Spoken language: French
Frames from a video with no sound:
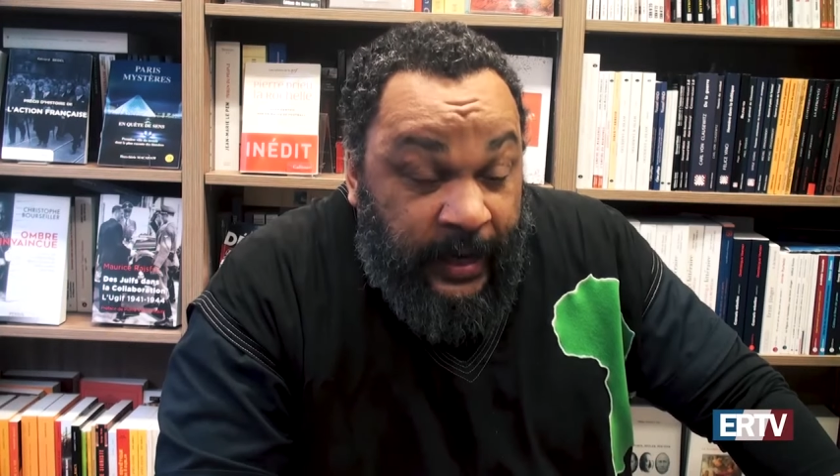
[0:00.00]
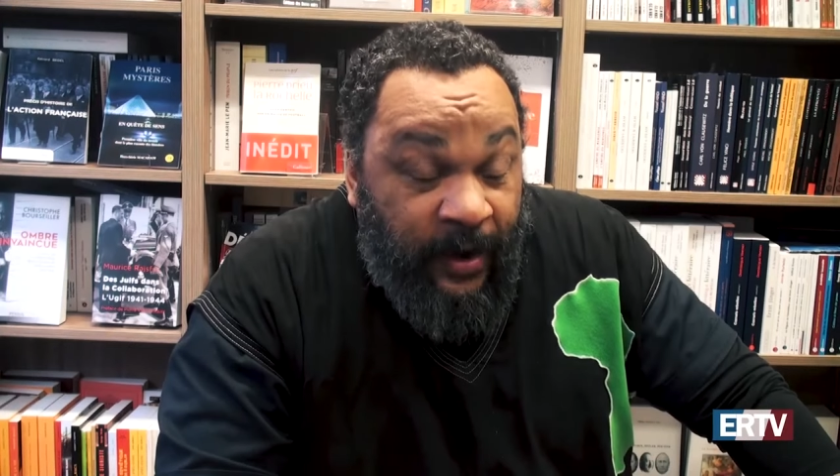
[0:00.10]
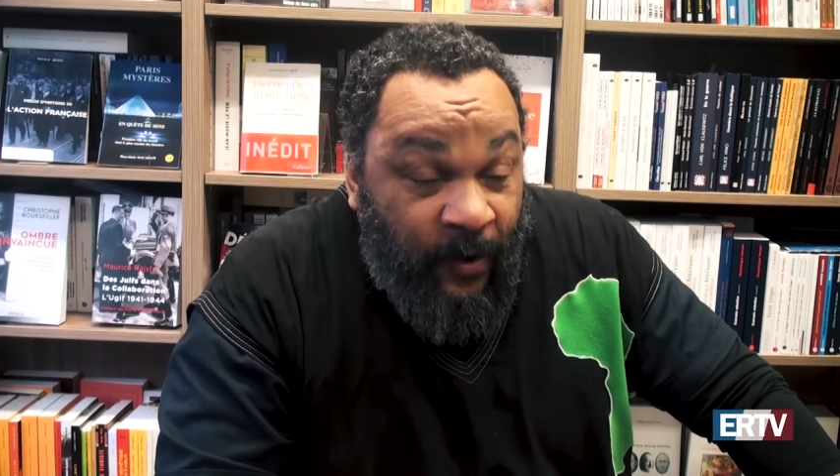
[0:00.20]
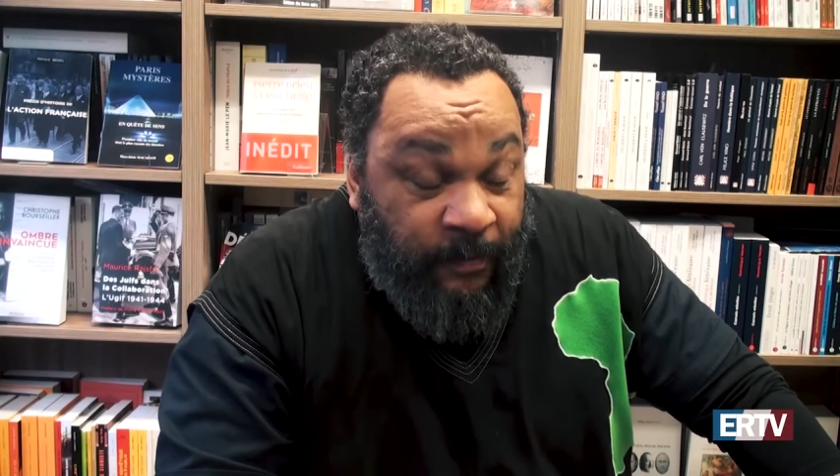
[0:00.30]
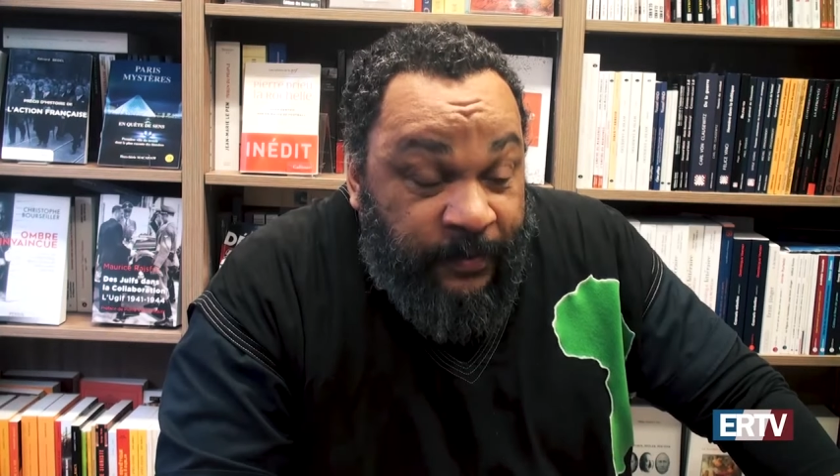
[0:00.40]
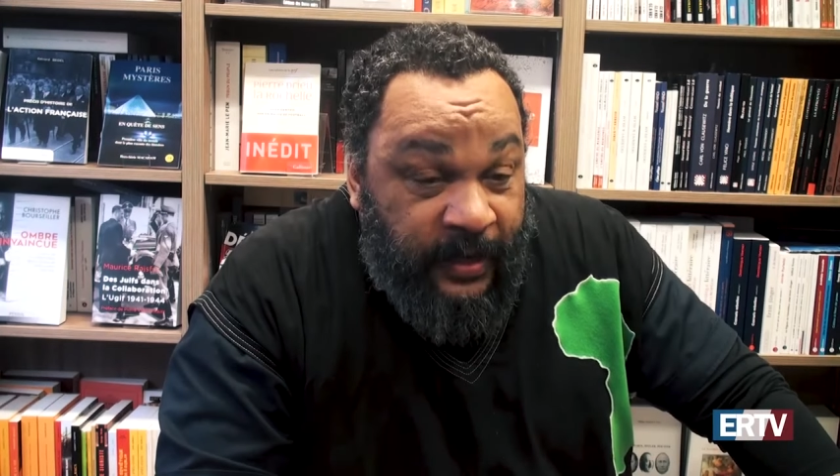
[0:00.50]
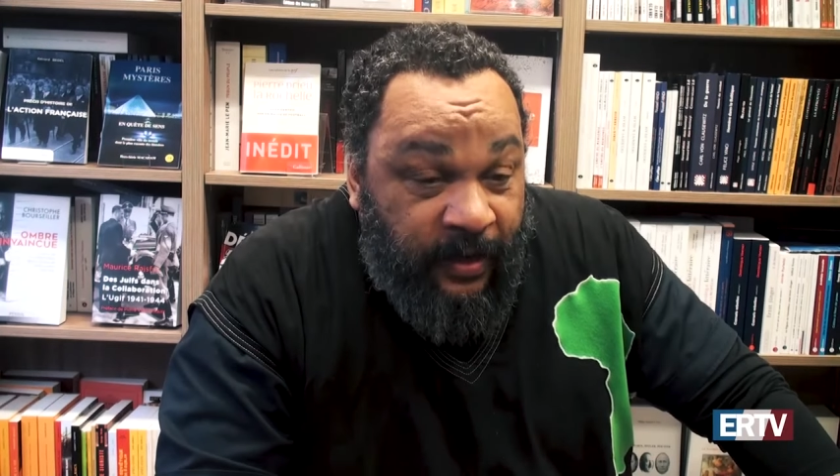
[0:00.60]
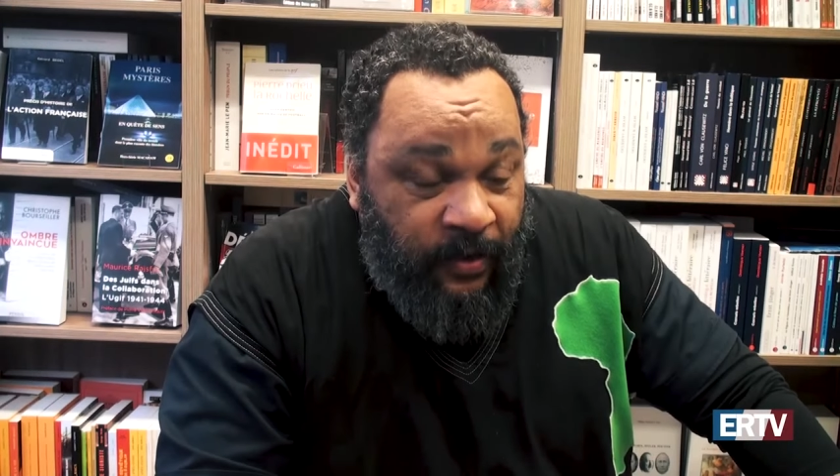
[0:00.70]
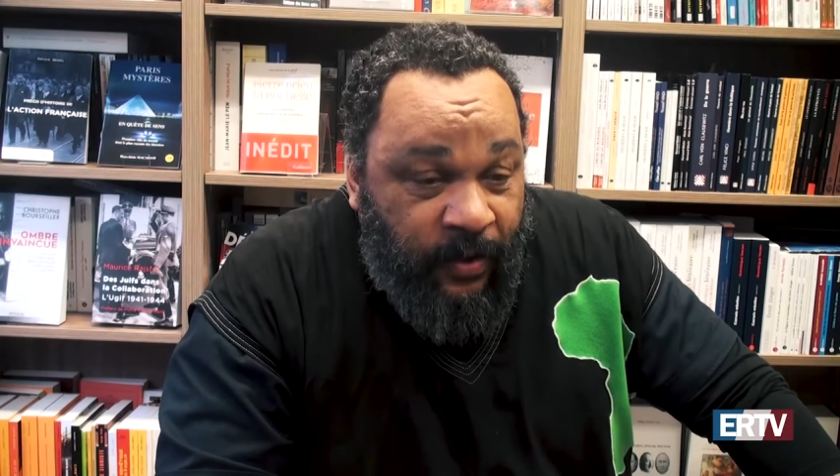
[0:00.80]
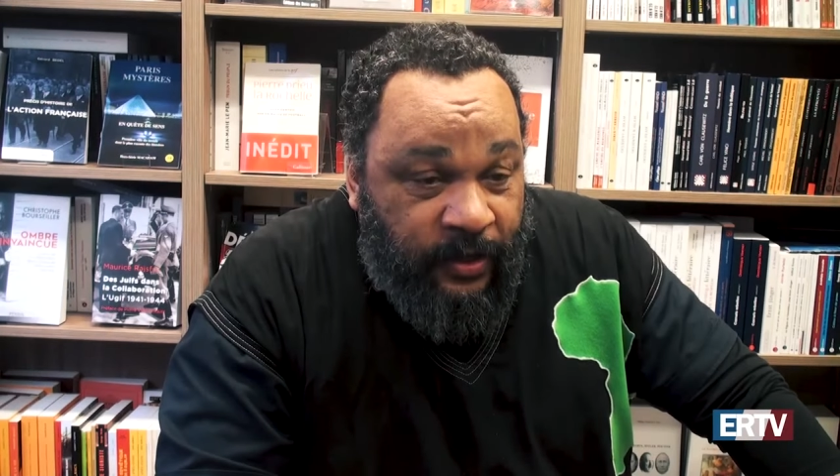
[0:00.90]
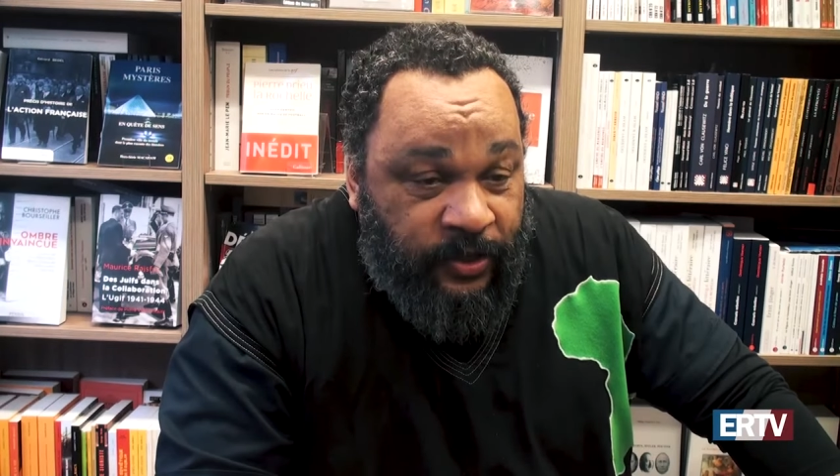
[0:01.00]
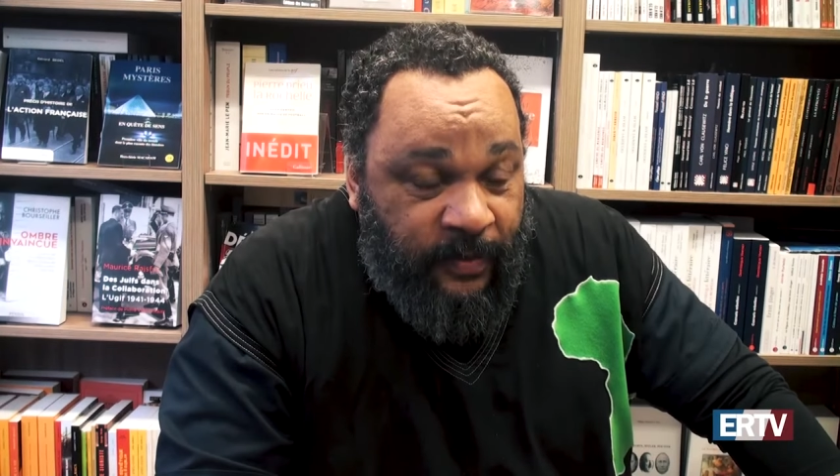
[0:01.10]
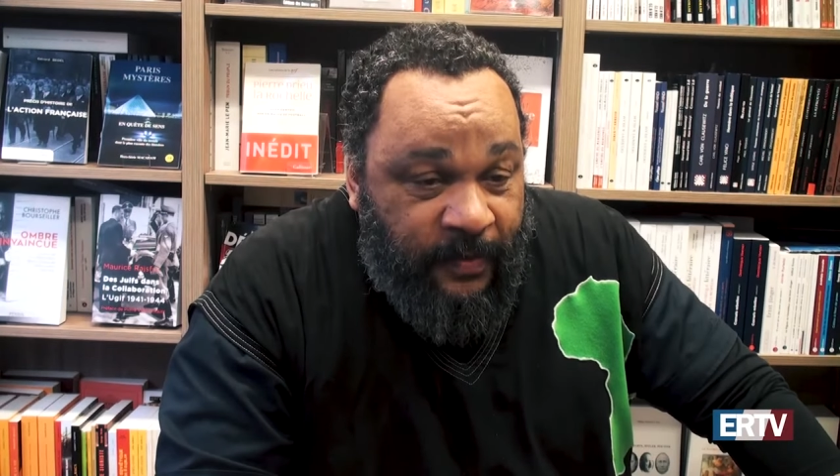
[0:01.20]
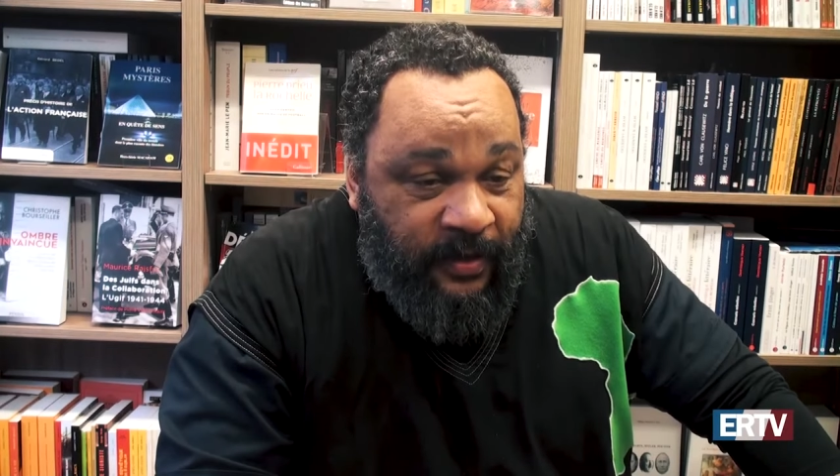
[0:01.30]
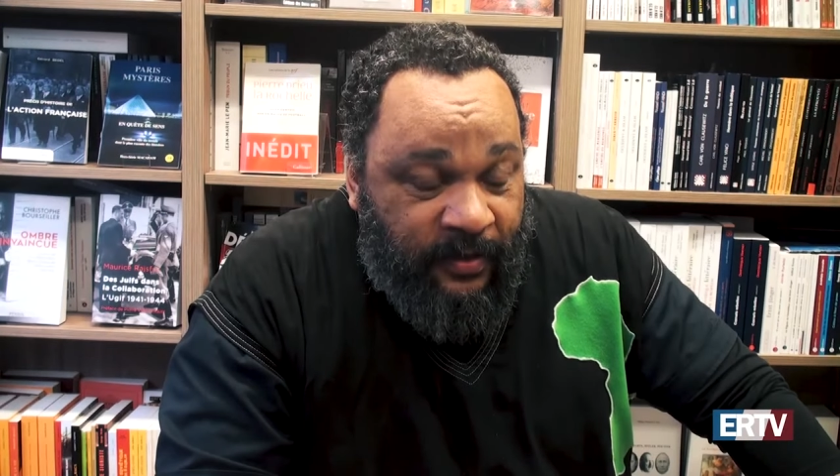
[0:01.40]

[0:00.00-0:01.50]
L'Empire n'aura jamais